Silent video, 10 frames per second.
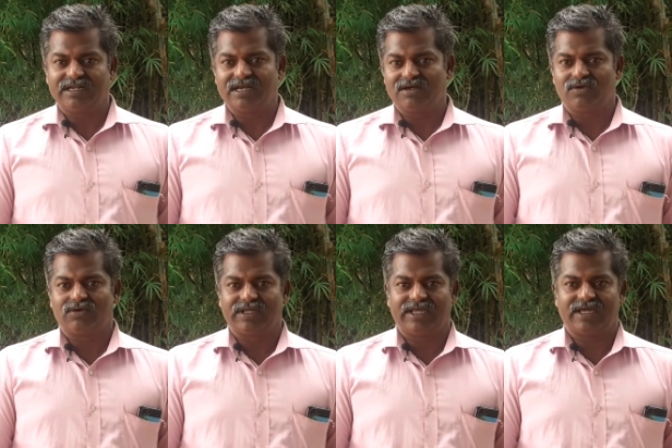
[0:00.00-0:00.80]

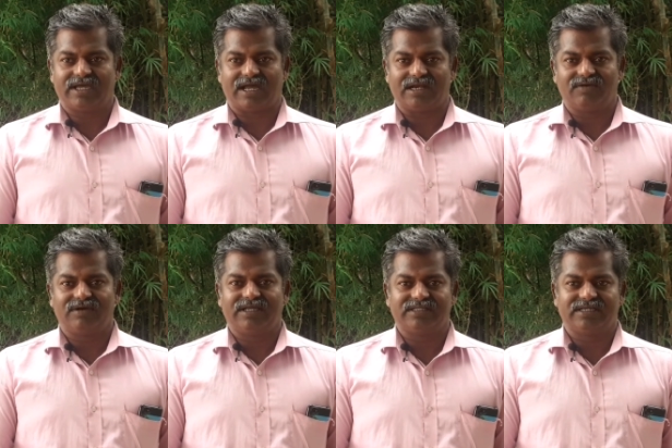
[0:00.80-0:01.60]
நெல்லுடைய
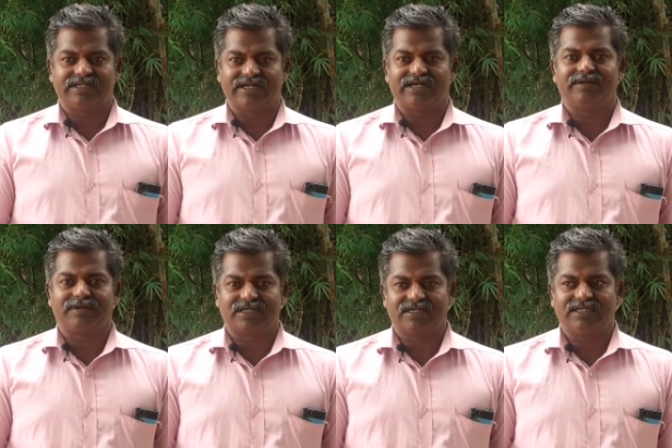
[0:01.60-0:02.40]
அளவுலேருந்து ரெண்டு
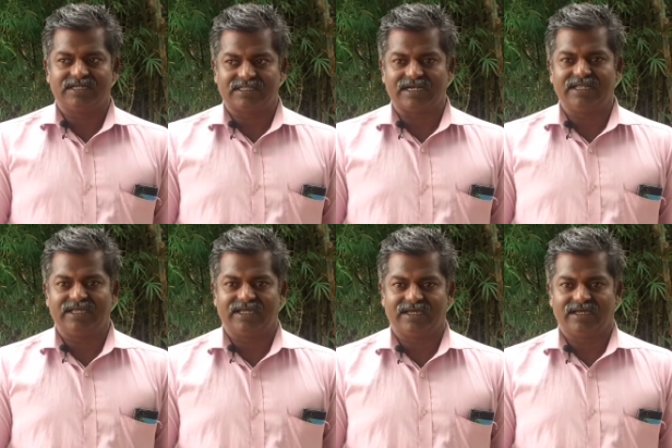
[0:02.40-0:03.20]
மடங்கு நீங்கள்
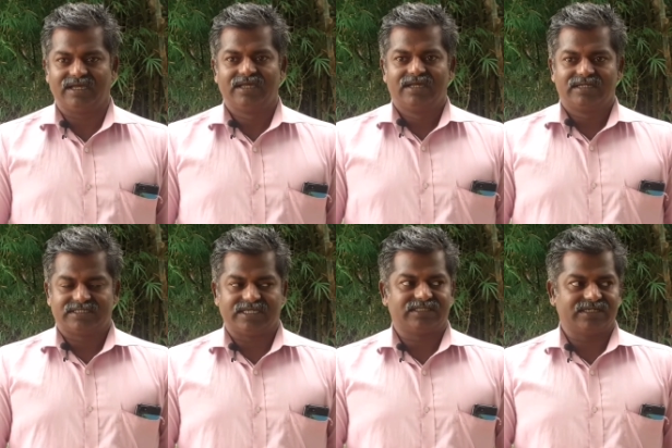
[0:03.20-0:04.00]
தண்ணியை
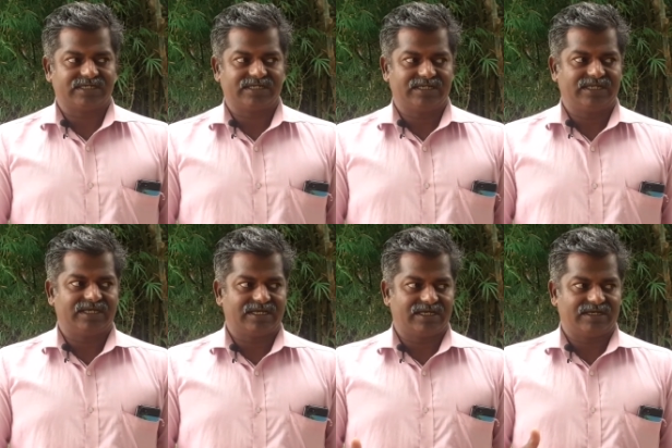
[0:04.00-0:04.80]
சேர்த்துக்கிட்டு
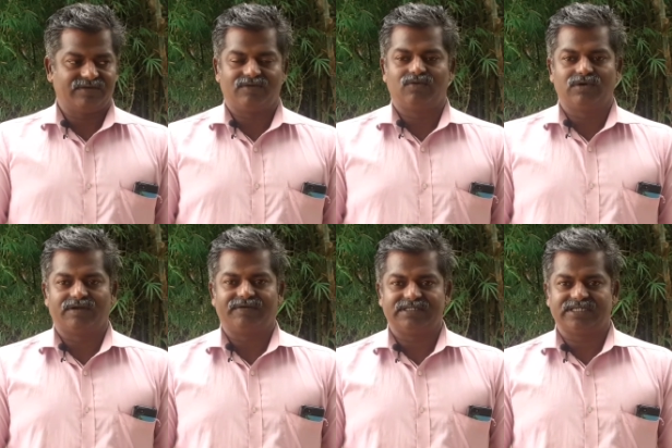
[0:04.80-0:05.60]
நீங்கள்
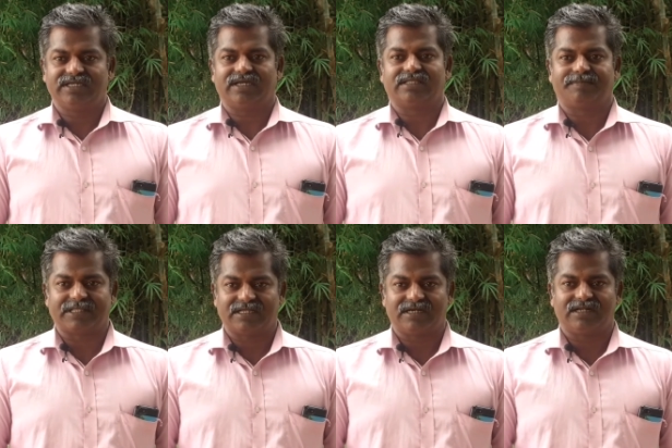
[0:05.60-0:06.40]
ஊற வச்சு அந்த
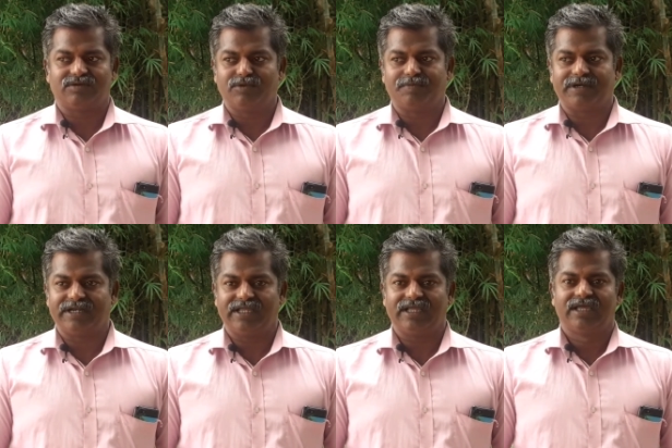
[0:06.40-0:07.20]
பதெல்லாம் ரிமூவ்
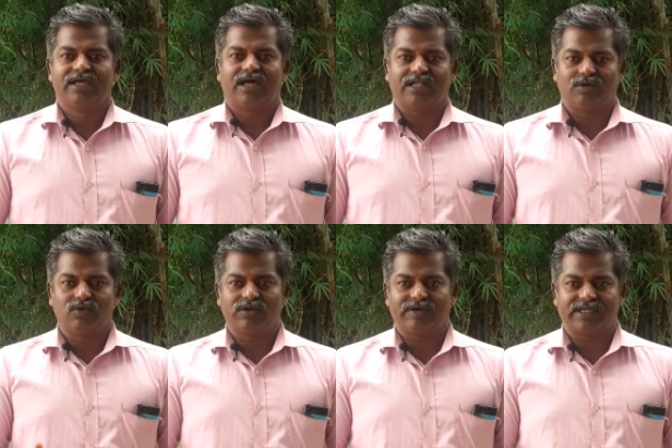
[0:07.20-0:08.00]
பண்ணி அதில்
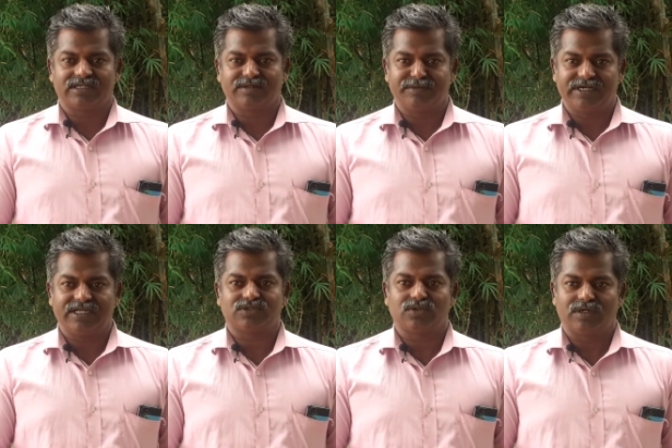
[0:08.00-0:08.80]
ஊற வைக்கிறதுக்கு
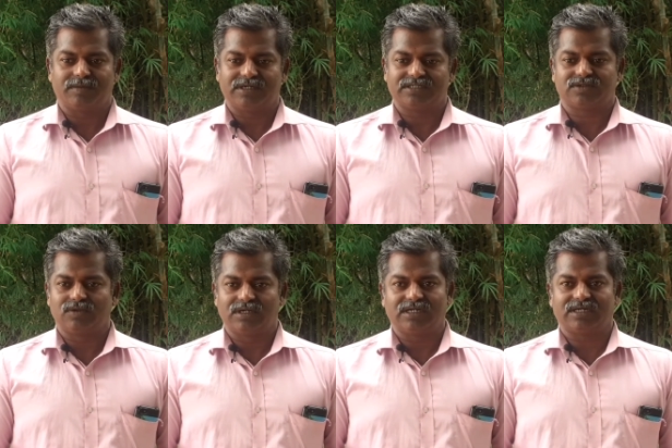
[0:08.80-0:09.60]
முன்னாடியே சூடோமோனஸ்
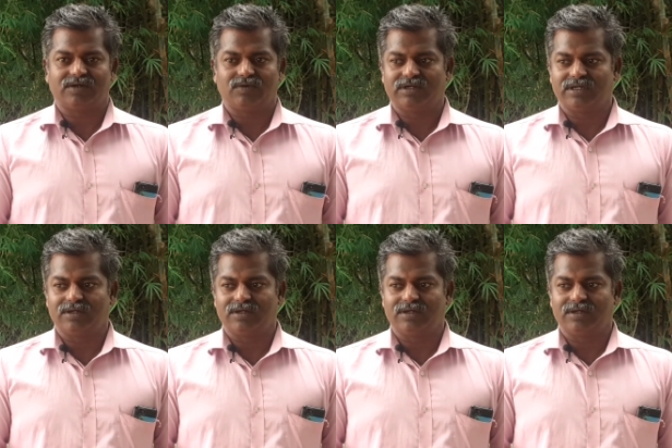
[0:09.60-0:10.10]
உங்களுக்கு ஒரு